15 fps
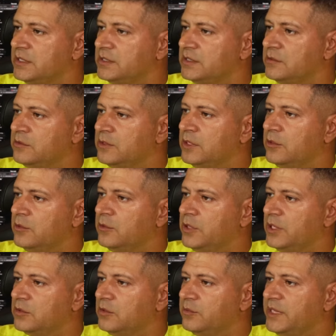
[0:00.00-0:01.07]
Então, o
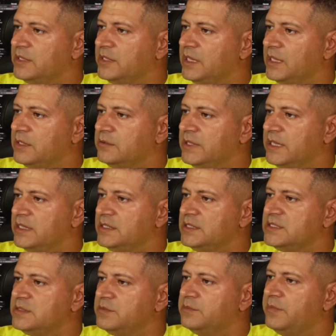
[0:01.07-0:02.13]
recomendado é
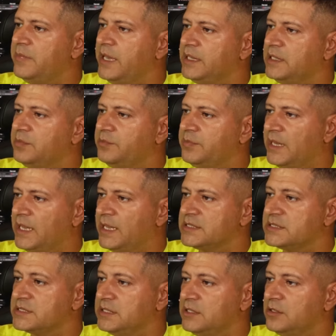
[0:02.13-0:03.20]
esse Back
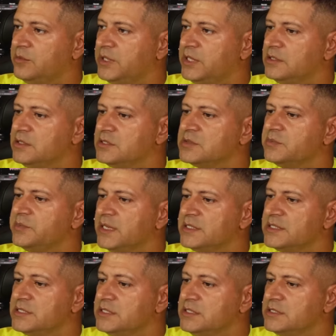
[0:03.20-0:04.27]
Plus, que é o mecanismo
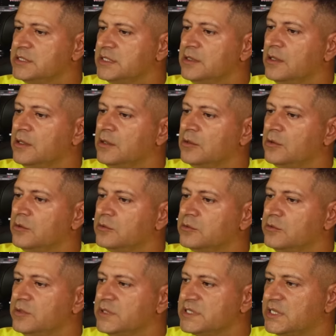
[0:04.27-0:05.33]
Back System com
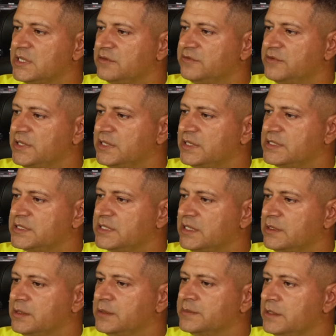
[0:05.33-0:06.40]
duas alavancas,
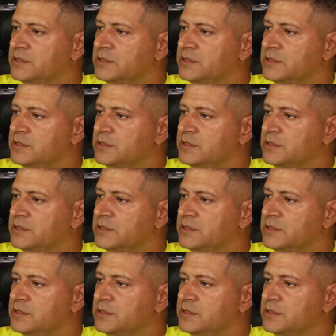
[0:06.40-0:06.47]
tá?